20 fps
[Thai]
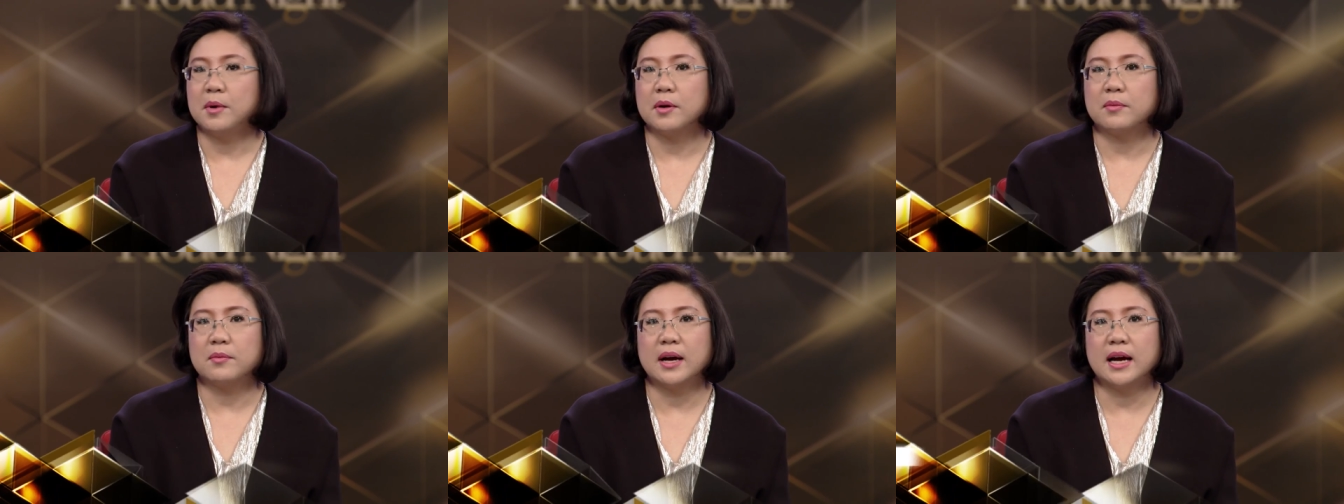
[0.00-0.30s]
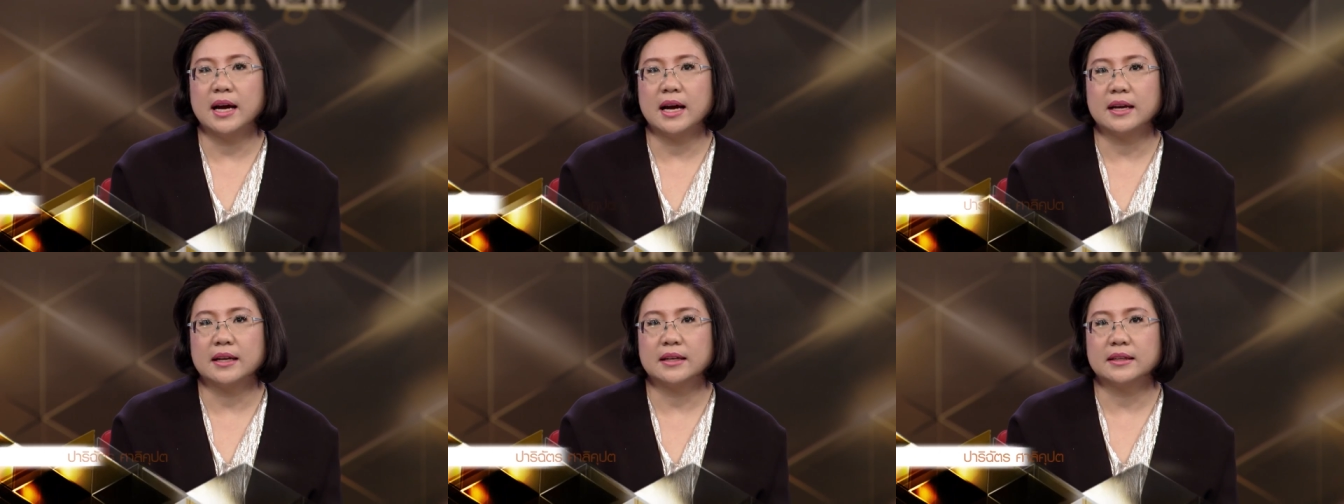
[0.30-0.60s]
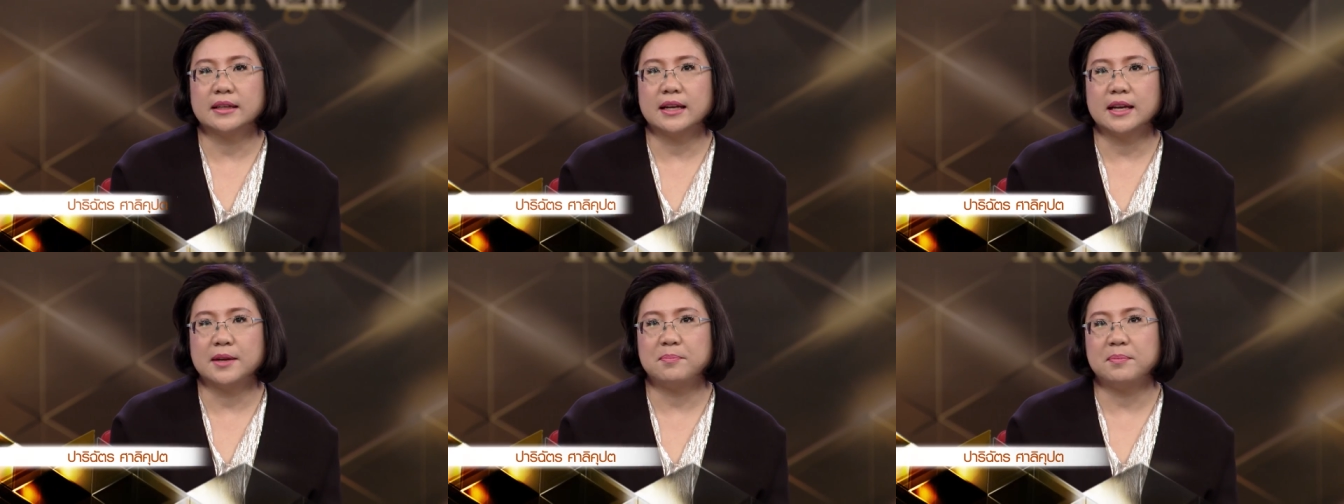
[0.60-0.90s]
บอกว่า
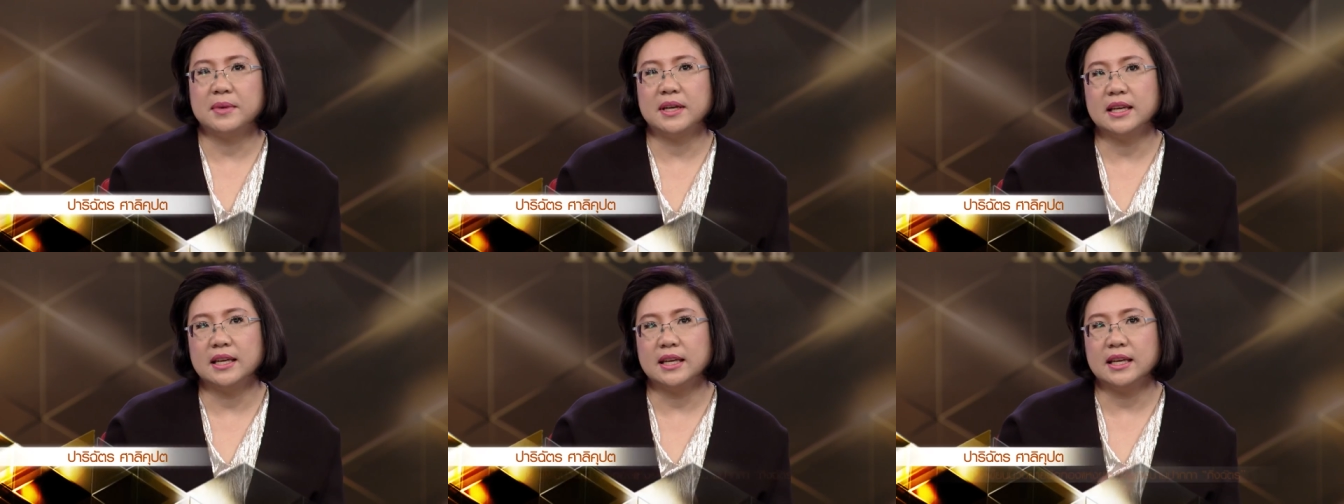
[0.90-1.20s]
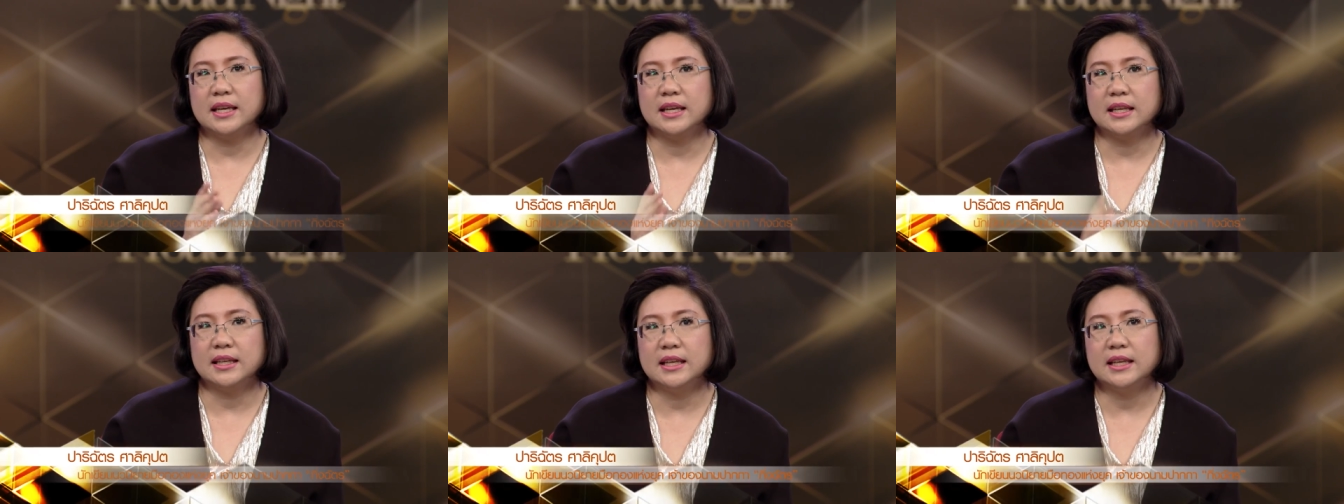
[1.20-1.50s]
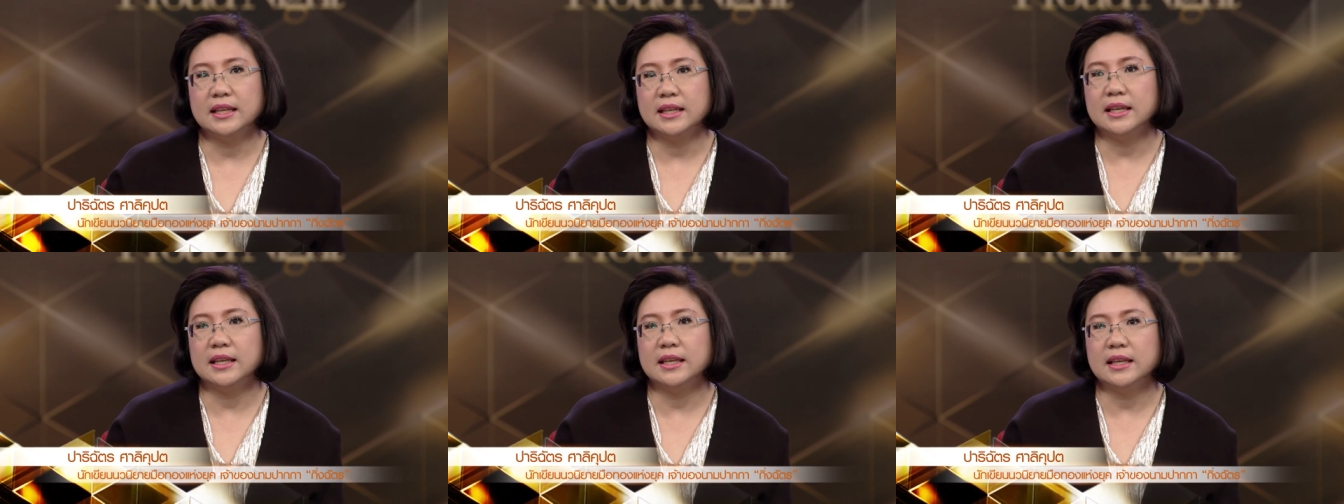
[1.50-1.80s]
ในปีนี้
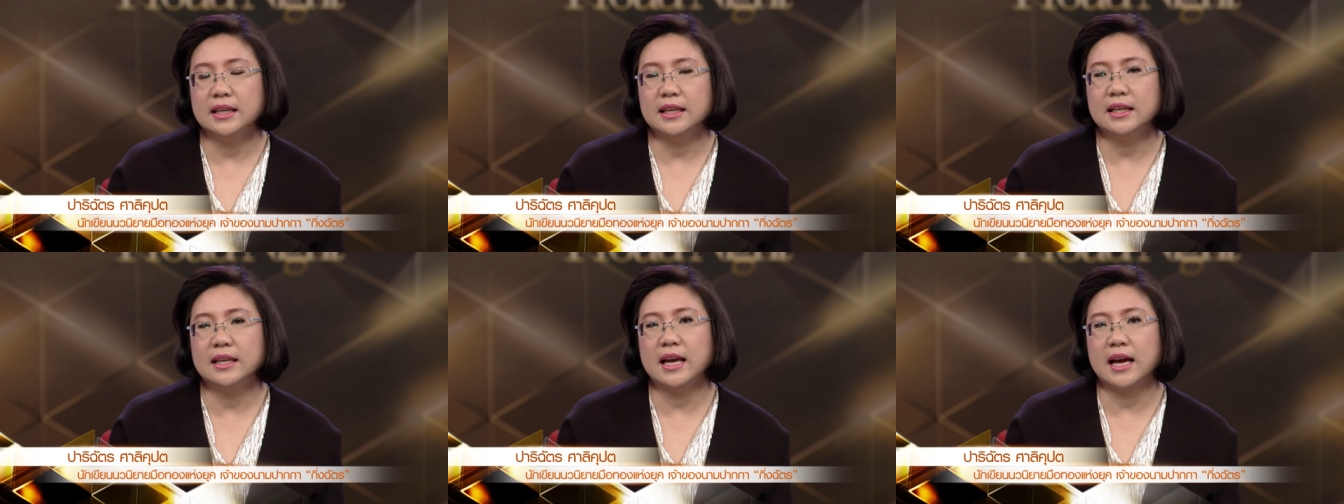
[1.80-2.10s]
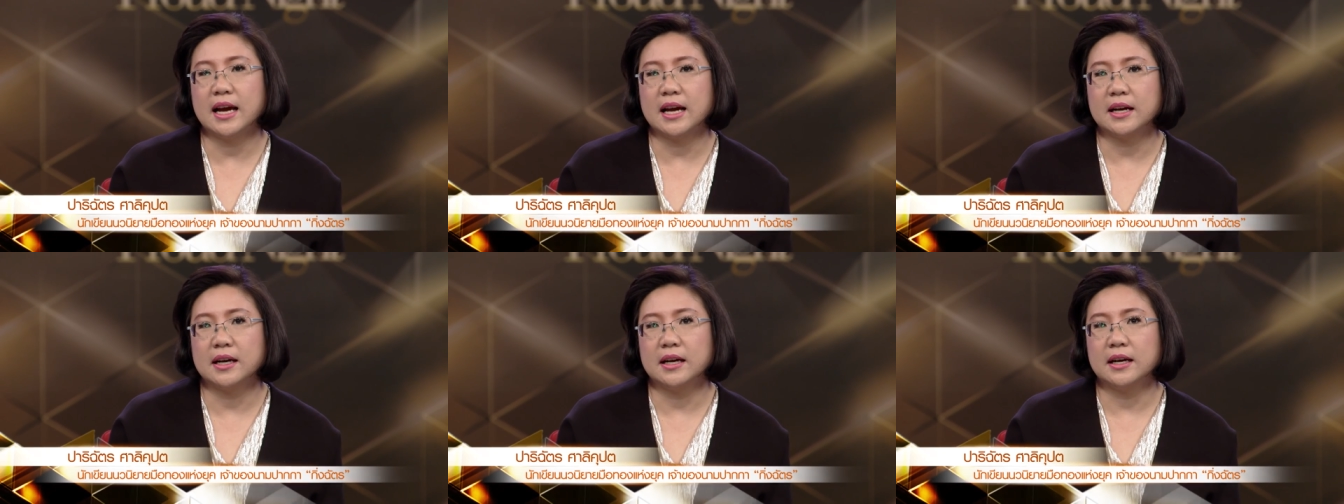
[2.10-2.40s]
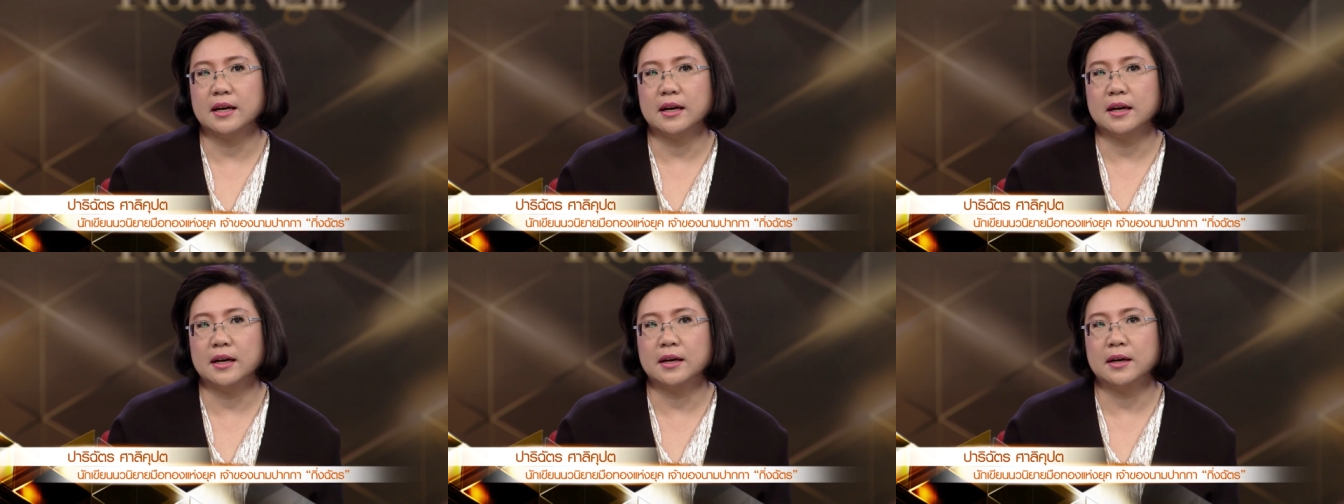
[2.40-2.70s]
นี้เนี่ย
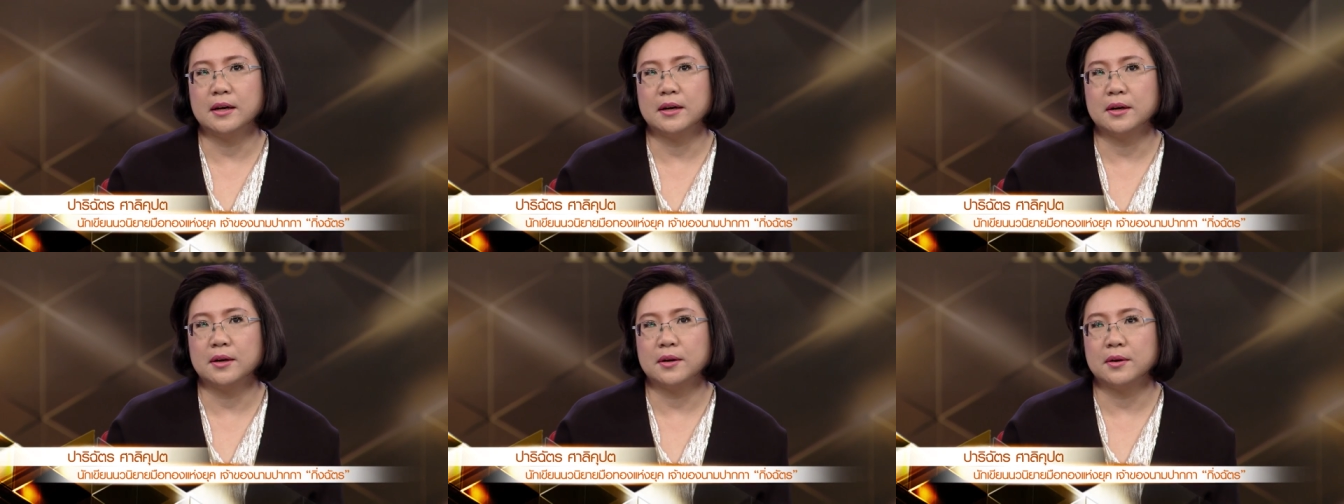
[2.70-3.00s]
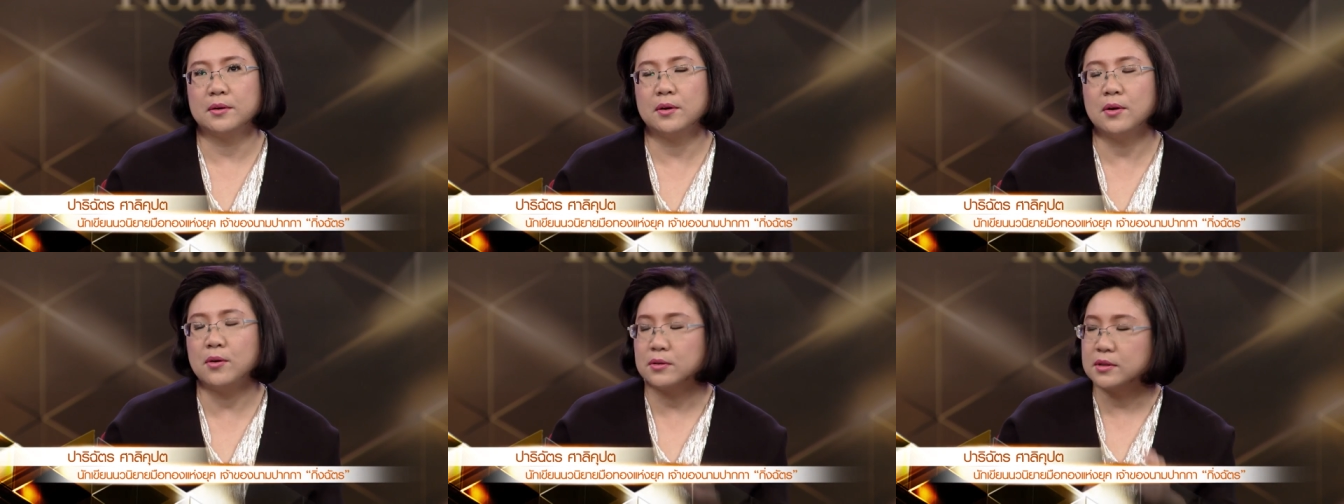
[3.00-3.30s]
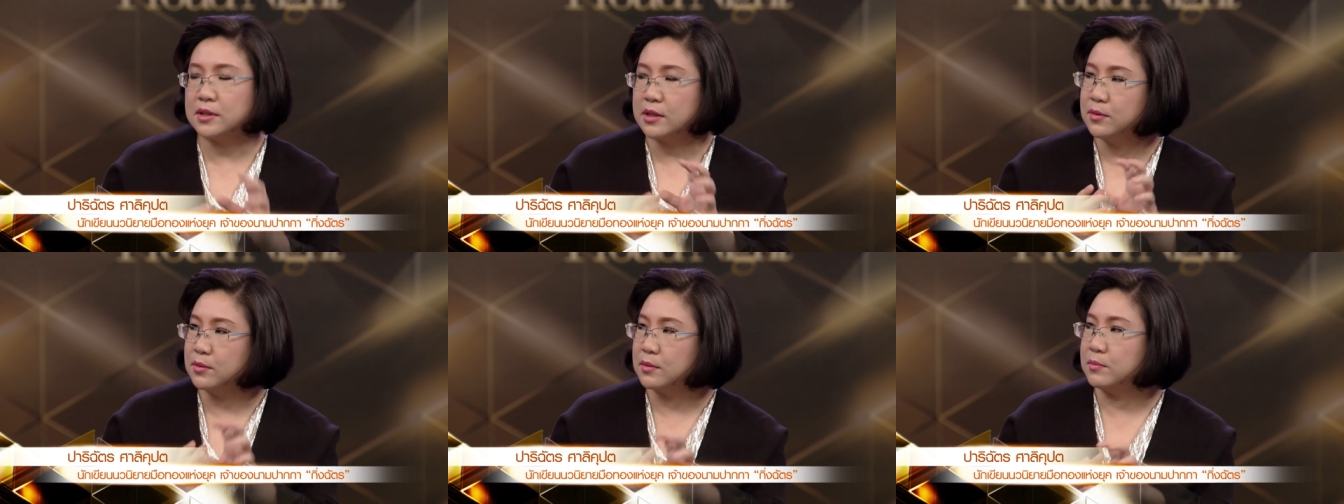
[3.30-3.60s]
โลก
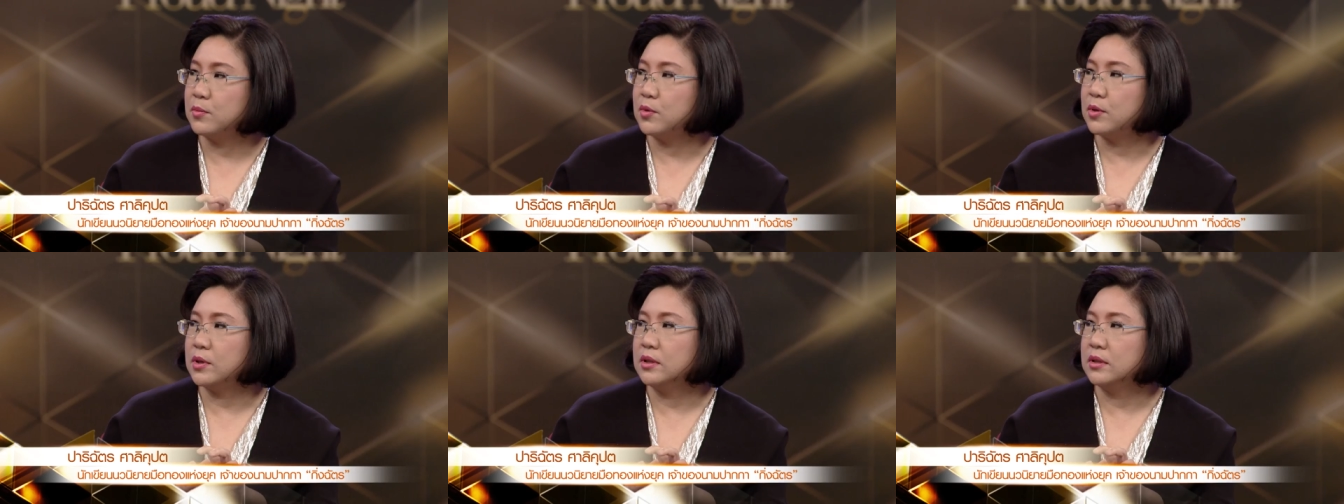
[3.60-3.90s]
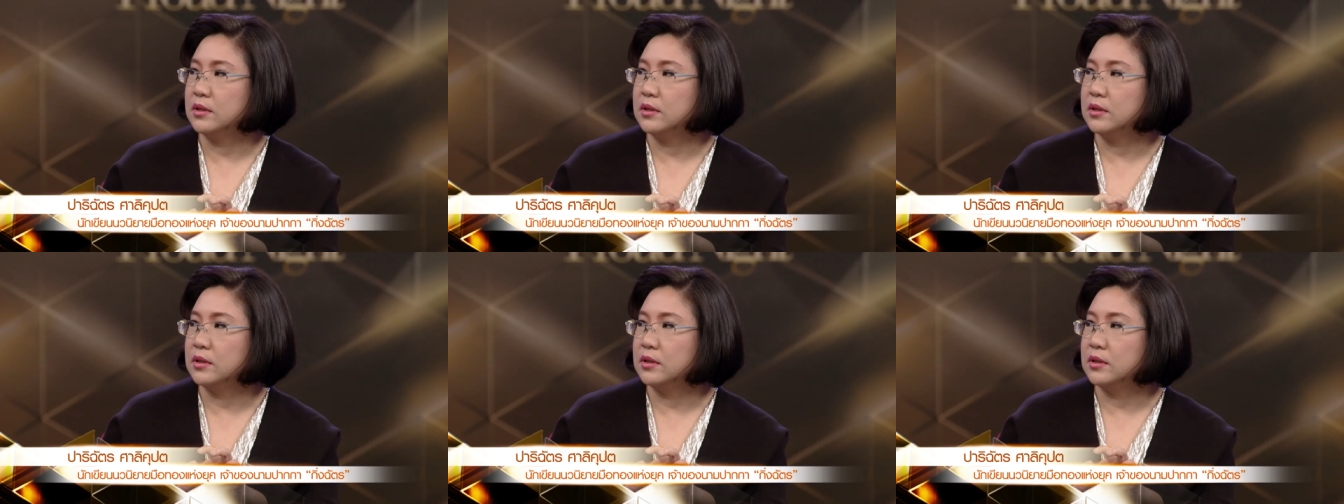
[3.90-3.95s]
จะหยุดหมุน